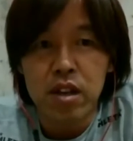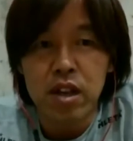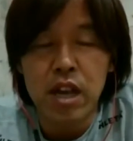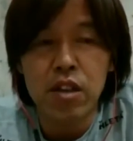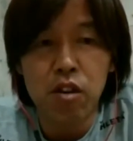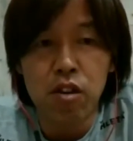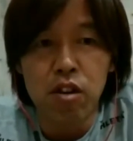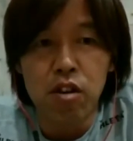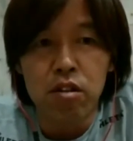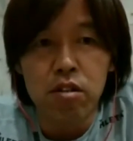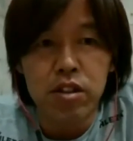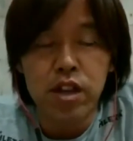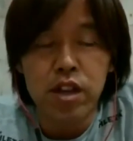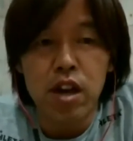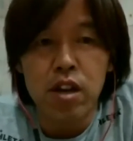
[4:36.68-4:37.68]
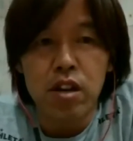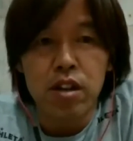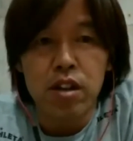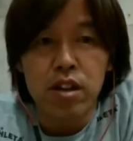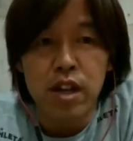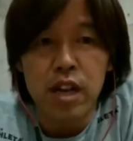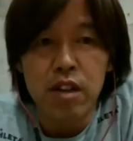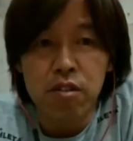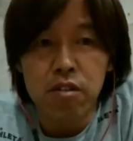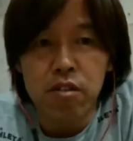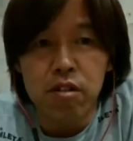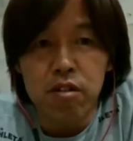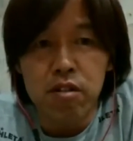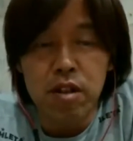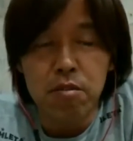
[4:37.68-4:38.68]
けど、いや、け
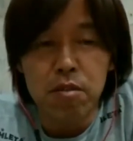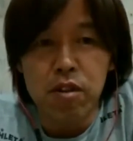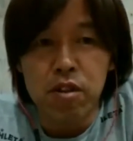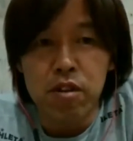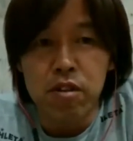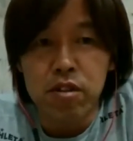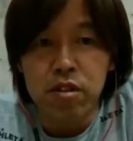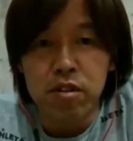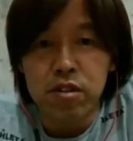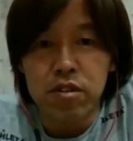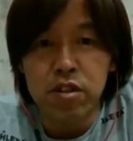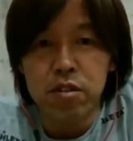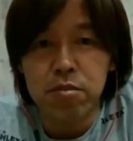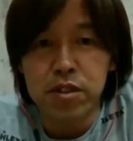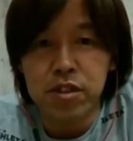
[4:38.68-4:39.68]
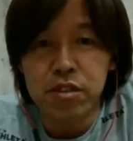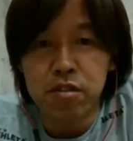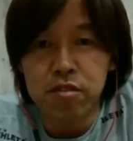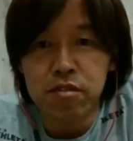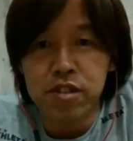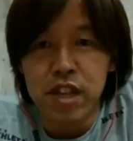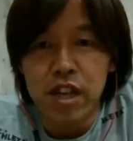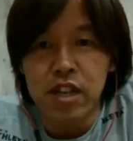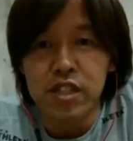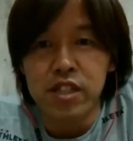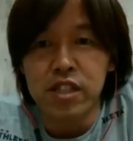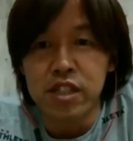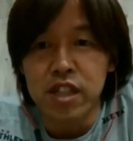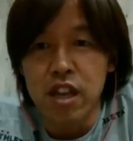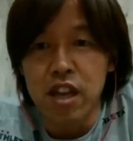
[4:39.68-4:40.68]
ど、でも、それもすごく大
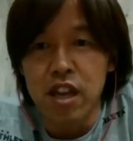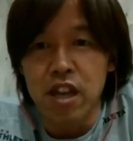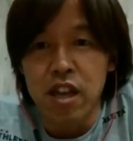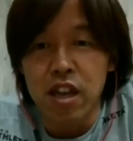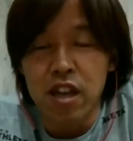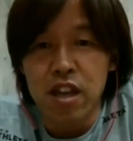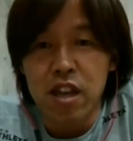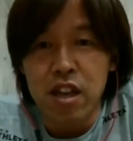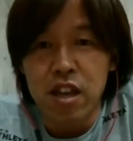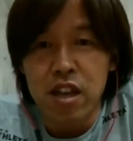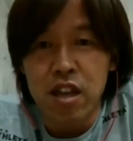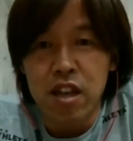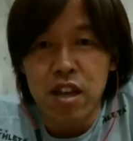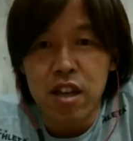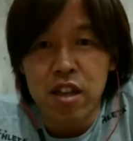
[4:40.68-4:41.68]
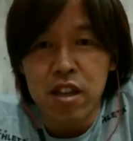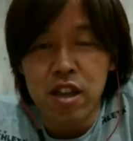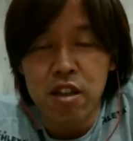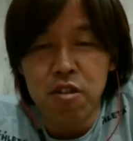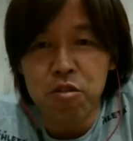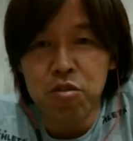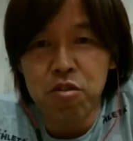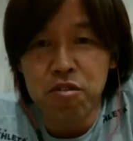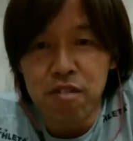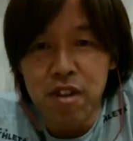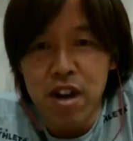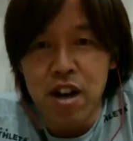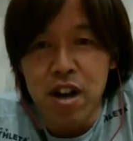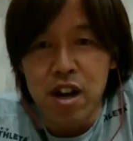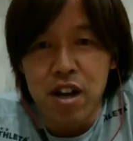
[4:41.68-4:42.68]
事で、ってこと
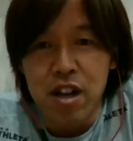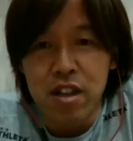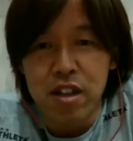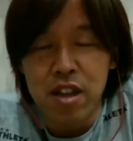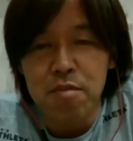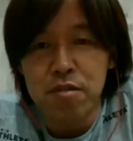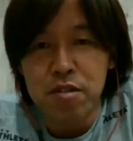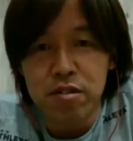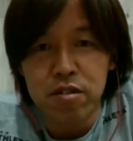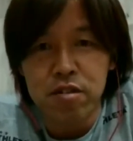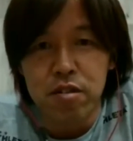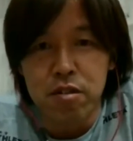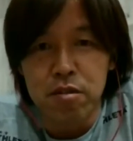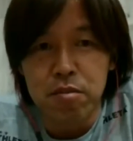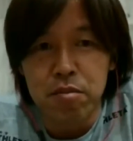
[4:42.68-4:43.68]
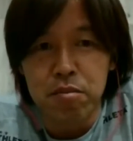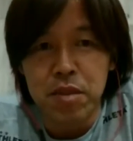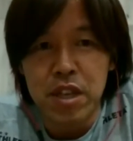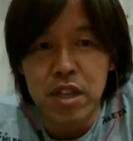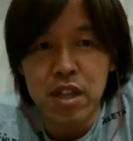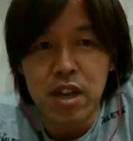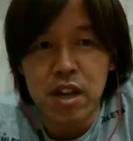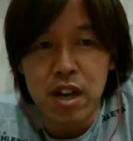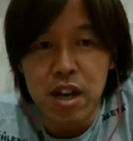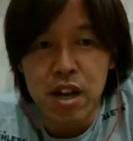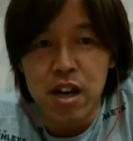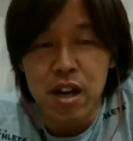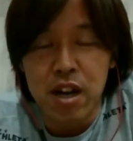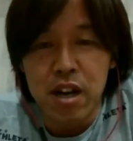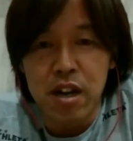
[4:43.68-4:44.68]
は、多分みんな
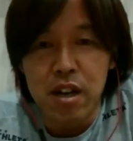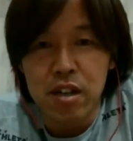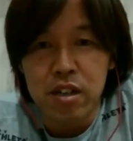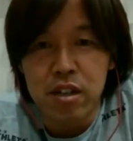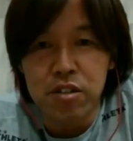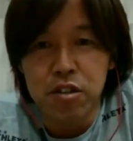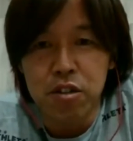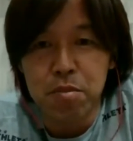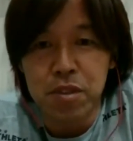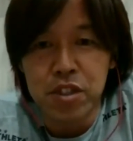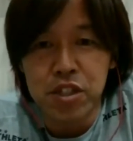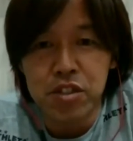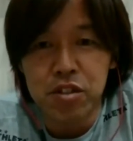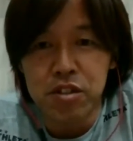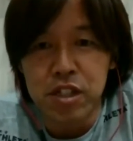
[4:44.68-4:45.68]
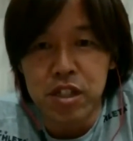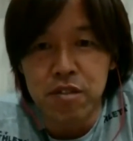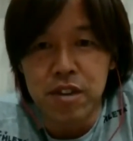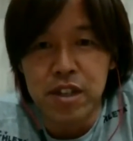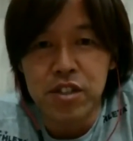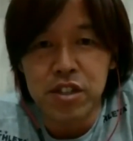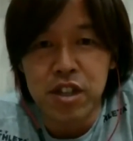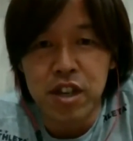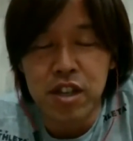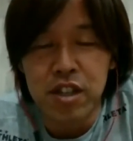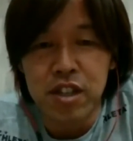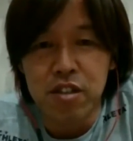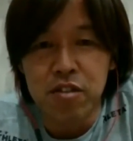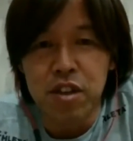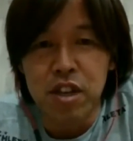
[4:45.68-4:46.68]
がそのポジションにディフェンスに入っ
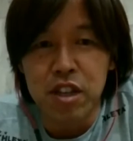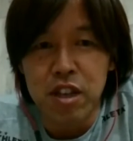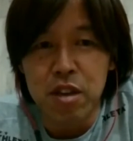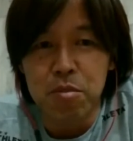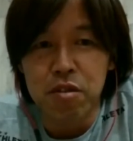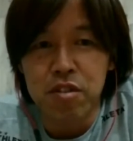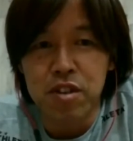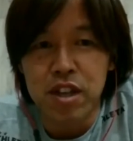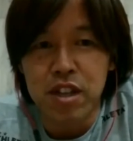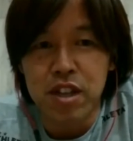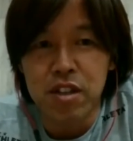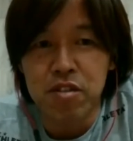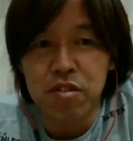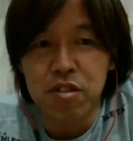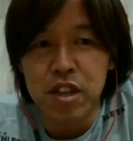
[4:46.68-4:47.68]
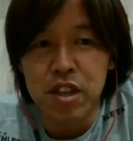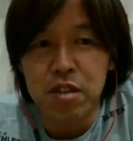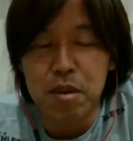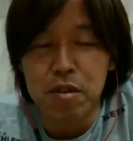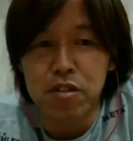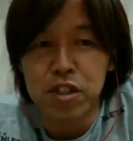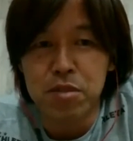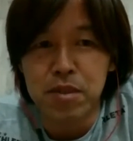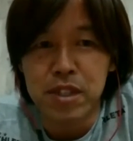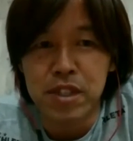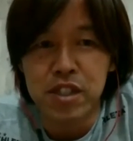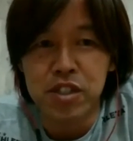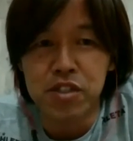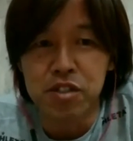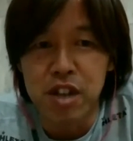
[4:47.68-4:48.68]
たときにボールがないときに今大島
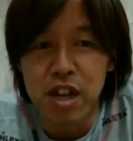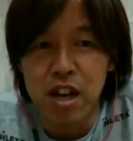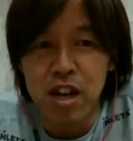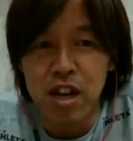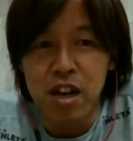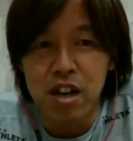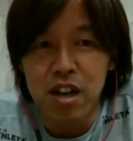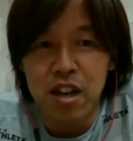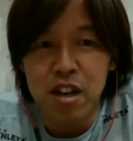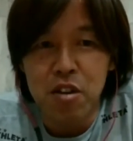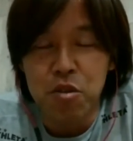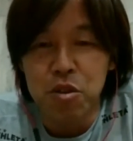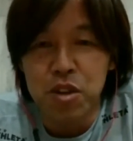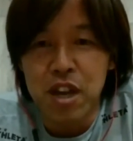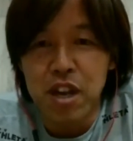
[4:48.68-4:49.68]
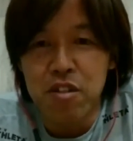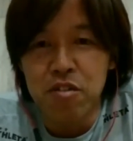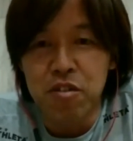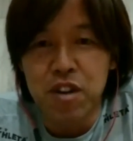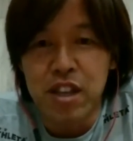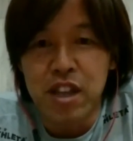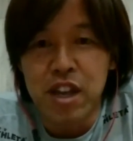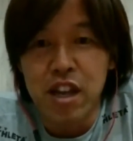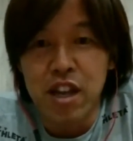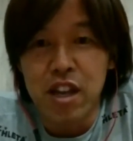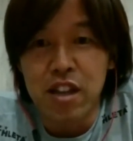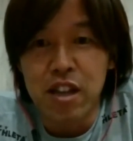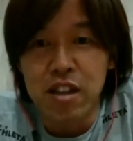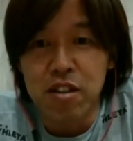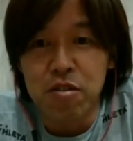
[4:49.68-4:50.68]
選手が答えるのが大変
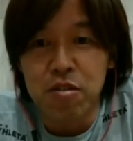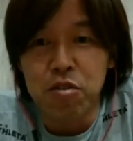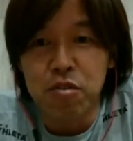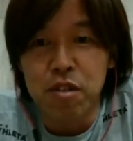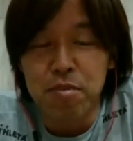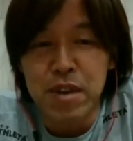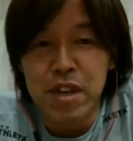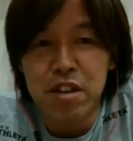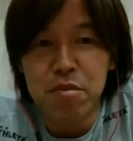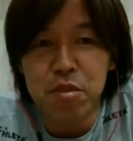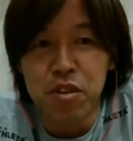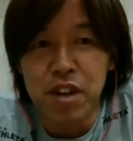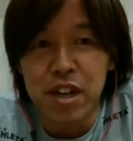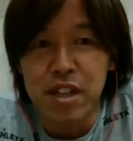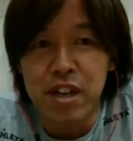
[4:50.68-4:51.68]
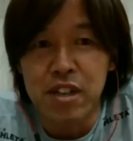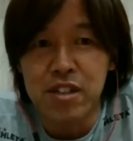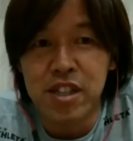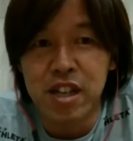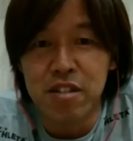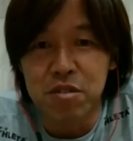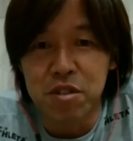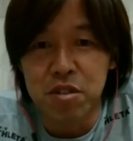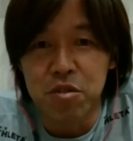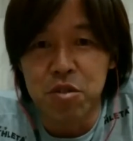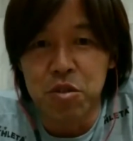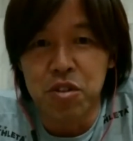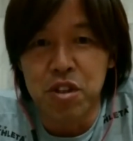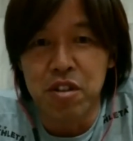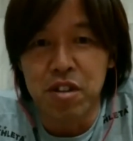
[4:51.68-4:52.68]
だってことは見るものがたくさんあるっていうこ
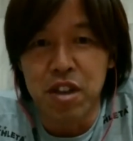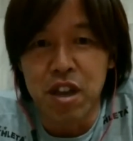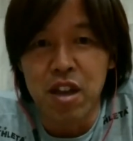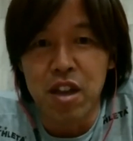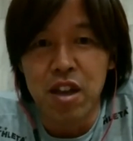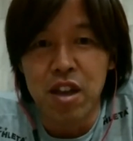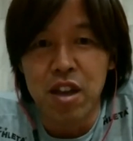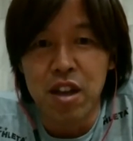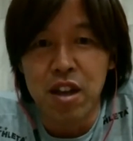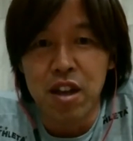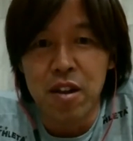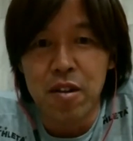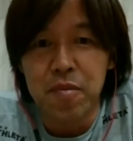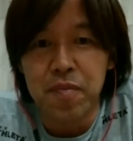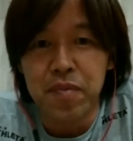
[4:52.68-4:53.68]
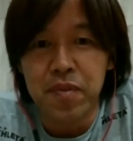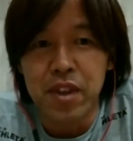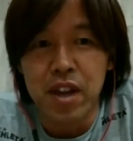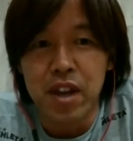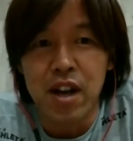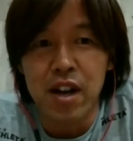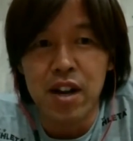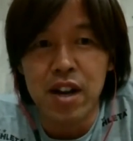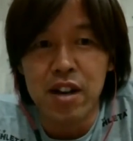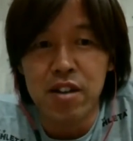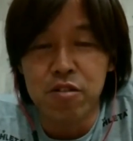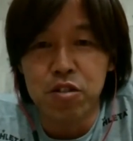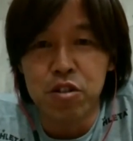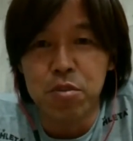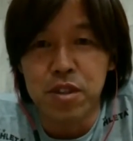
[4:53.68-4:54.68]
とだよね。で考える
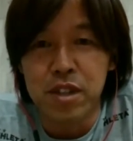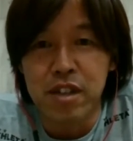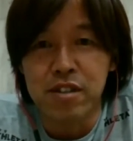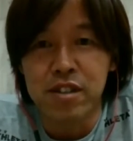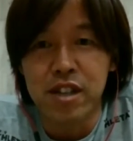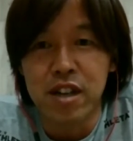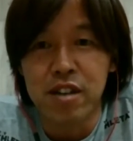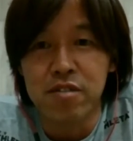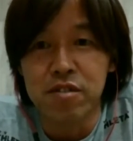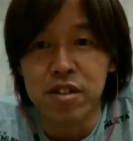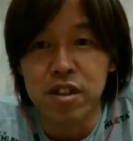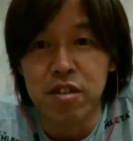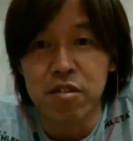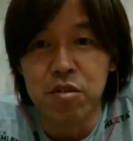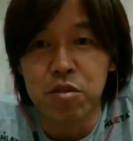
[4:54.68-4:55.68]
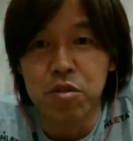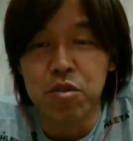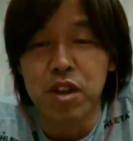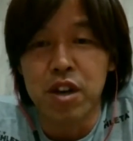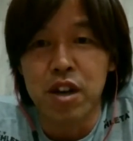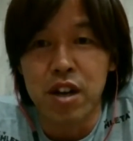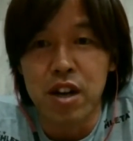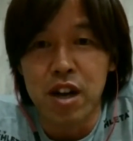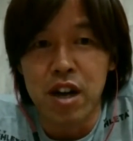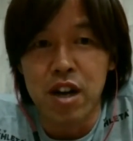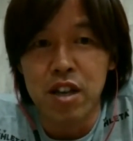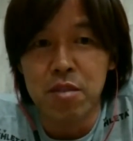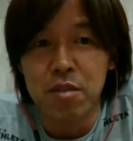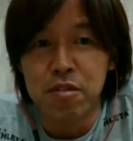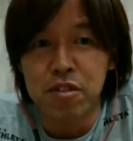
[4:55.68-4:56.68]
こともたくさんあるっていうことだから
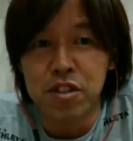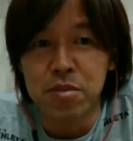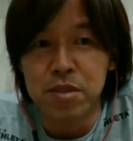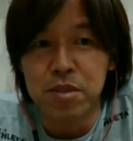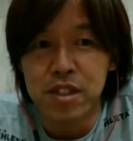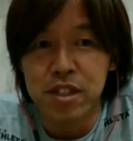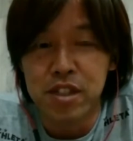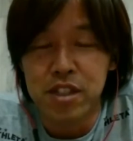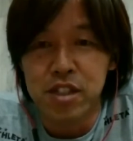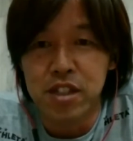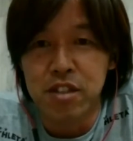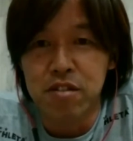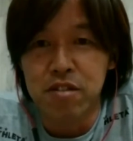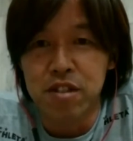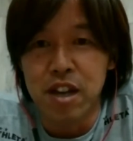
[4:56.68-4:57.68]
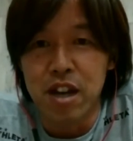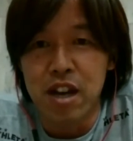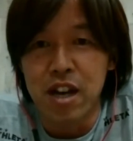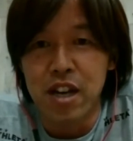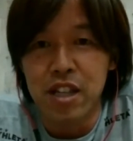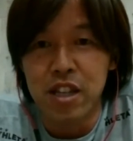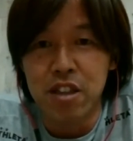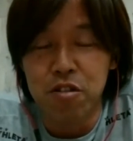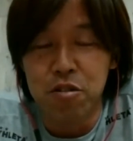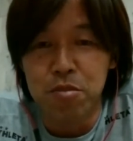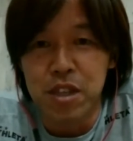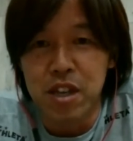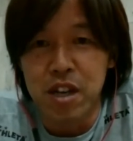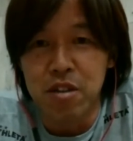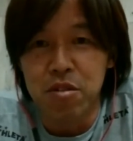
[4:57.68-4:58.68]
今大島選手が言った相手を見
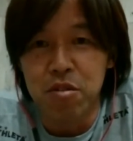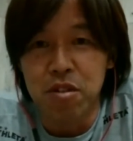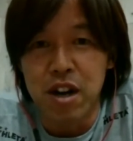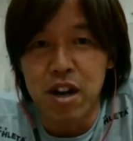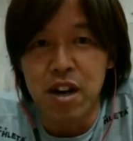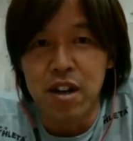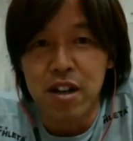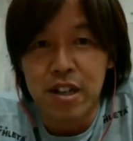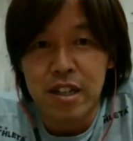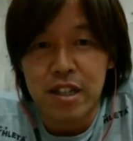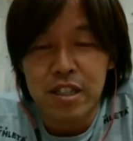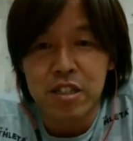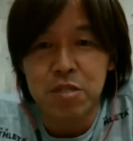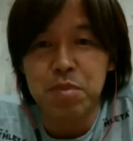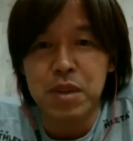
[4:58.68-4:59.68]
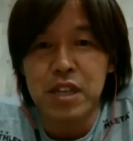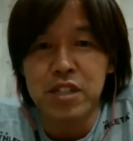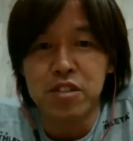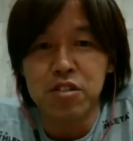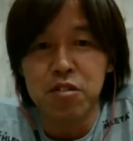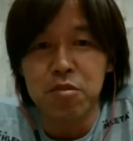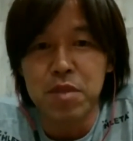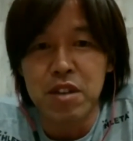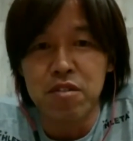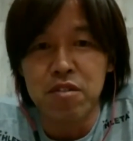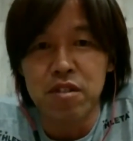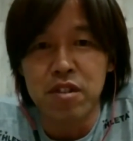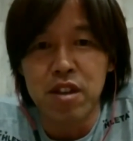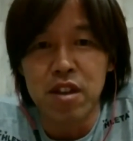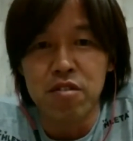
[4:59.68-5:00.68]
たりとかスペースを見
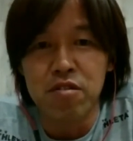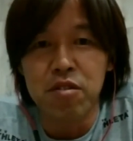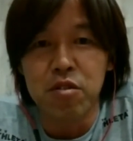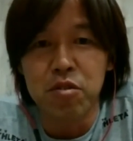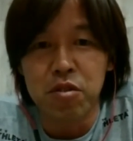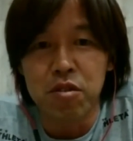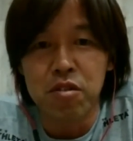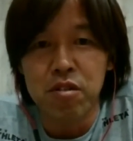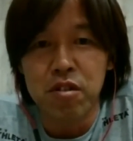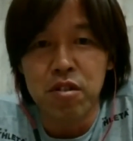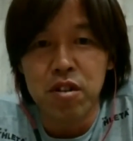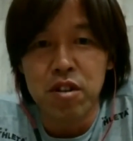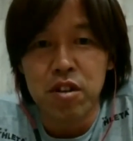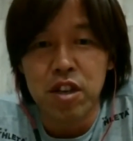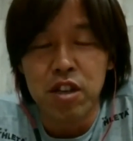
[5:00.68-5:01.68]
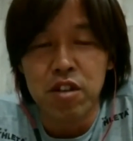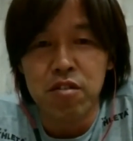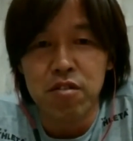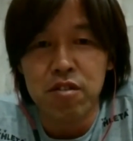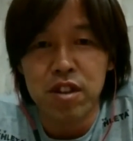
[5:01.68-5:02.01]
るっていうこといろん